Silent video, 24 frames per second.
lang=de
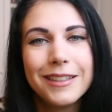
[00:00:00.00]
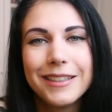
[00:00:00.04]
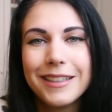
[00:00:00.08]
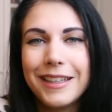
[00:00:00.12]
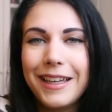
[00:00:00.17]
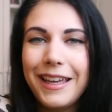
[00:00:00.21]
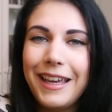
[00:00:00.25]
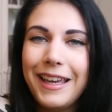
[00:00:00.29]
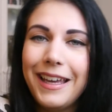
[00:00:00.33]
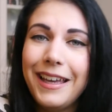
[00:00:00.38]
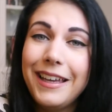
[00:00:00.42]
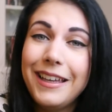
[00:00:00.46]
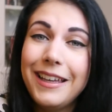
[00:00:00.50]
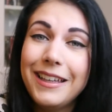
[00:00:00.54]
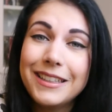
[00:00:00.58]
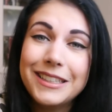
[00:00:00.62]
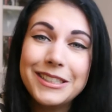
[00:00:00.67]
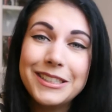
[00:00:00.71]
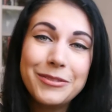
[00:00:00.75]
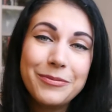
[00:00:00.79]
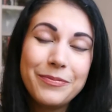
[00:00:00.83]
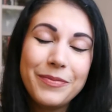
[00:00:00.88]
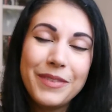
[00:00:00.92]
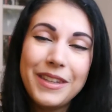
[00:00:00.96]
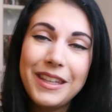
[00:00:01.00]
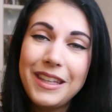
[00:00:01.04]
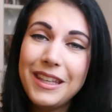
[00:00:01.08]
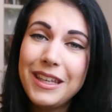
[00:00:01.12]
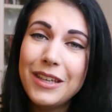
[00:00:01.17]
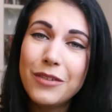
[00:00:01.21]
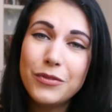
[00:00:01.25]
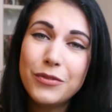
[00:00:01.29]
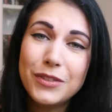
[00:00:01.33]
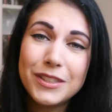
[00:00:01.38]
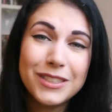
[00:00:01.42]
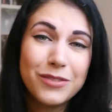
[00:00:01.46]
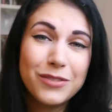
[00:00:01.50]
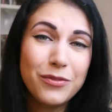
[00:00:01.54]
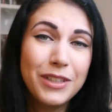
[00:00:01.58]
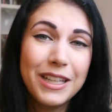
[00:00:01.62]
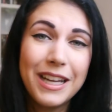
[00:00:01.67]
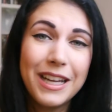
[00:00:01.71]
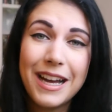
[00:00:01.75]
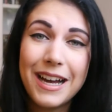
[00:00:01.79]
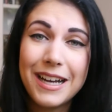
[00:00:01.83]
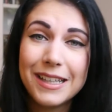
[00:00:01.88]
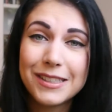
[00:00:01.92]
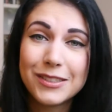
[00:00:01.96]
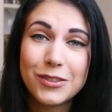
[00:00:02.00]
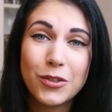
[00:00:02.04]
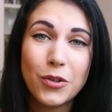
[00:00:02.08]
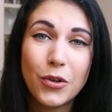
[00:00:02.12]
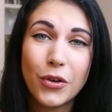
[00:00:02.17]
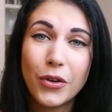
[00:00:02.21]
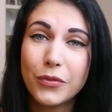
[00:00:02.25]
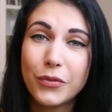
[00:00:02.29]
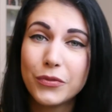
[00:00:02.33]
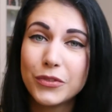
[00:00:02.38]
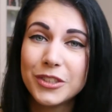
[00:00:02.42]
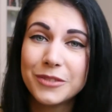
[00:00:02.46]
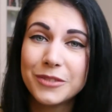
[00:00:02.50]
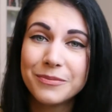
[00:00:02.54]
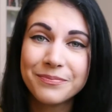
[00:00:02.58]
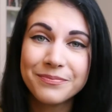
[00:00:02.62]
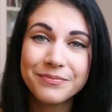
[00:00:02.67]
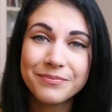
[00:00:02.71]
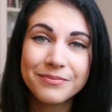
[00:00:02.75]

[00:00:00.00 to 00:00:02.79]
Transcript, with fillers: hey, ihr wisst, wie der Hase läuft.